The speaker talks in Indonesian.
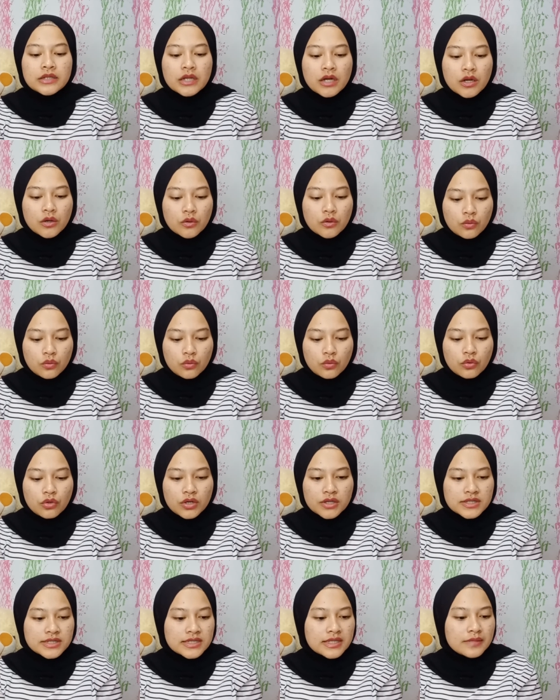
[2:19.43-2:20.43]

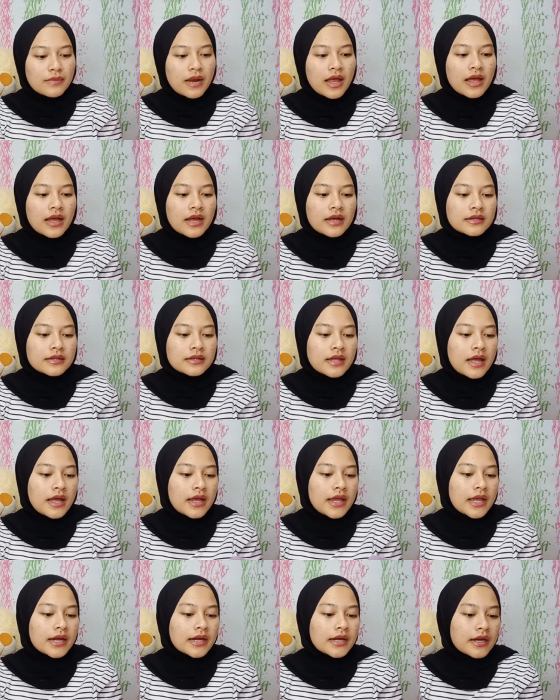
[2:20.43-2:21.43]
terus di
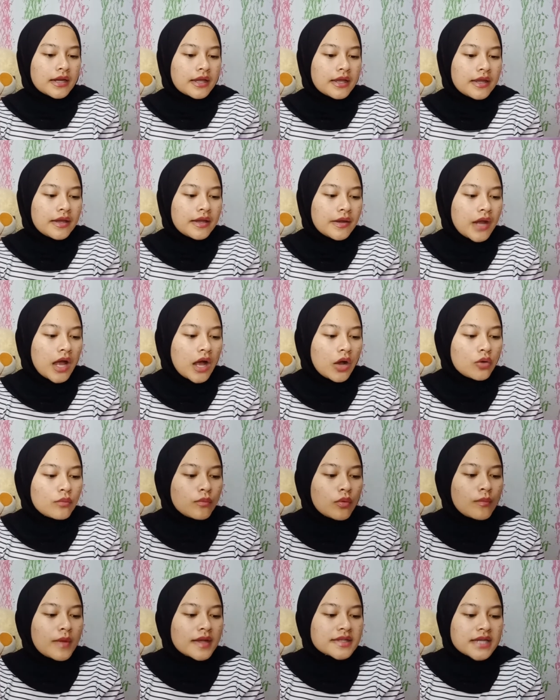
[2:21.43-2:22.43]
belakangnya ini
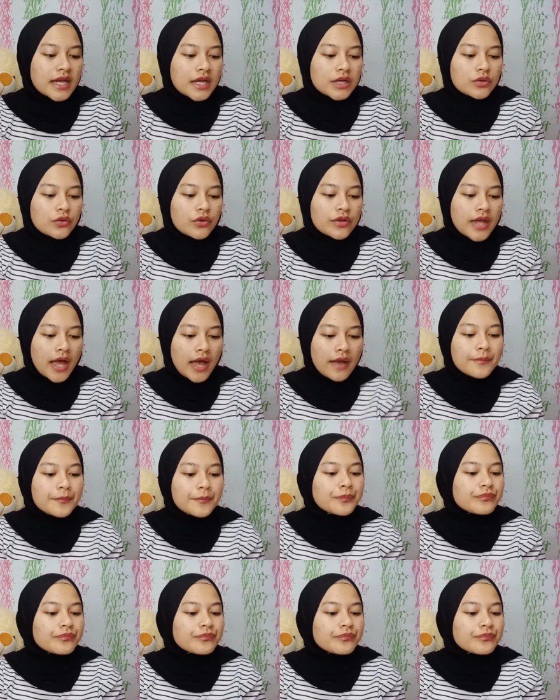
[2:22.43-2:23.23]
aku mau bacain dulu ya